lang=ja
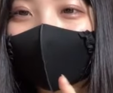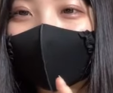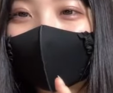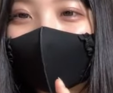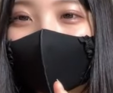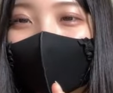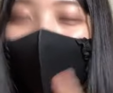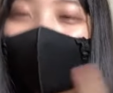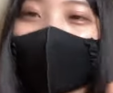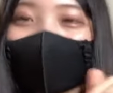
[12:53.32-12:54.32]
ていうの好き
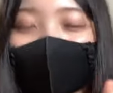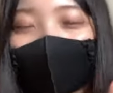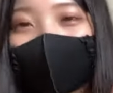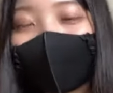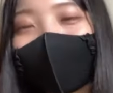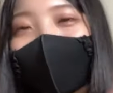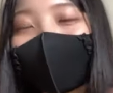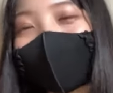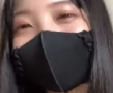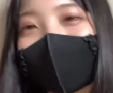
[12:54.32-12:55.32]
えやんなもうコハ
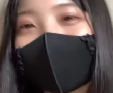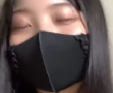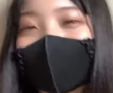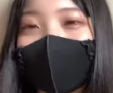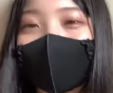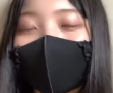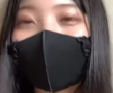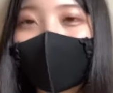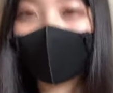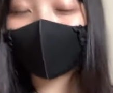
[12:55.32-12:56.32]
もうそれにしよう
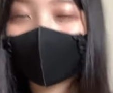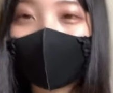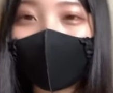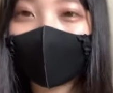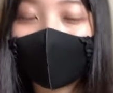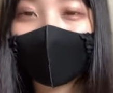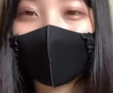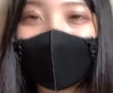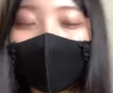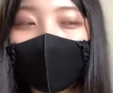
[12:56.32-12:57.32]
でもちょっとみんな
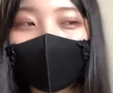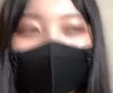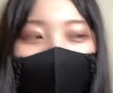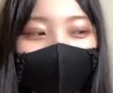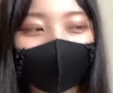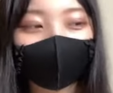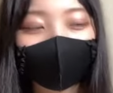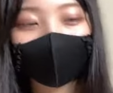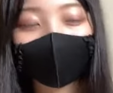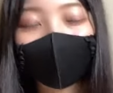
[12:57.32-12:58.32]
あの
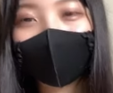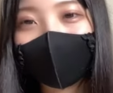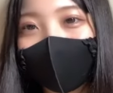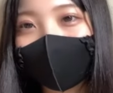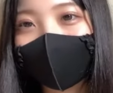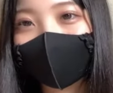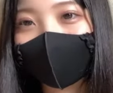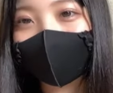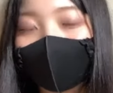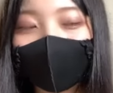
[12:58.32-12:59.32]
コハ
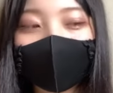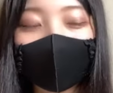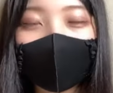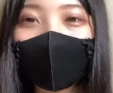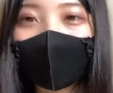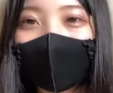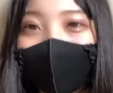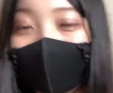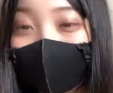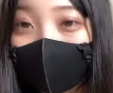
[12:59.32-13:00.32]
これ
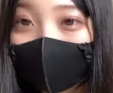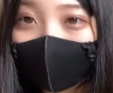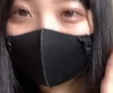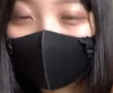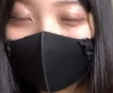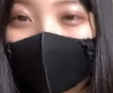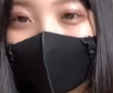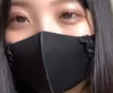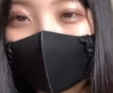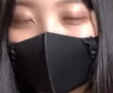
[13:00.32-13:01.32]
誰もまだ言って
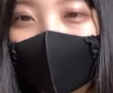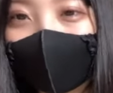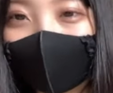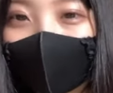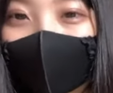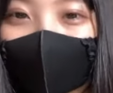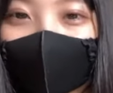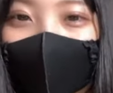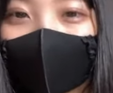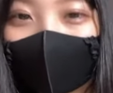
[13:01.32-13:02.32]
ないかちょっとみんな確
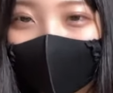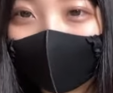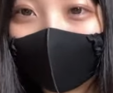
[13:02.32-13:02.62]
認してき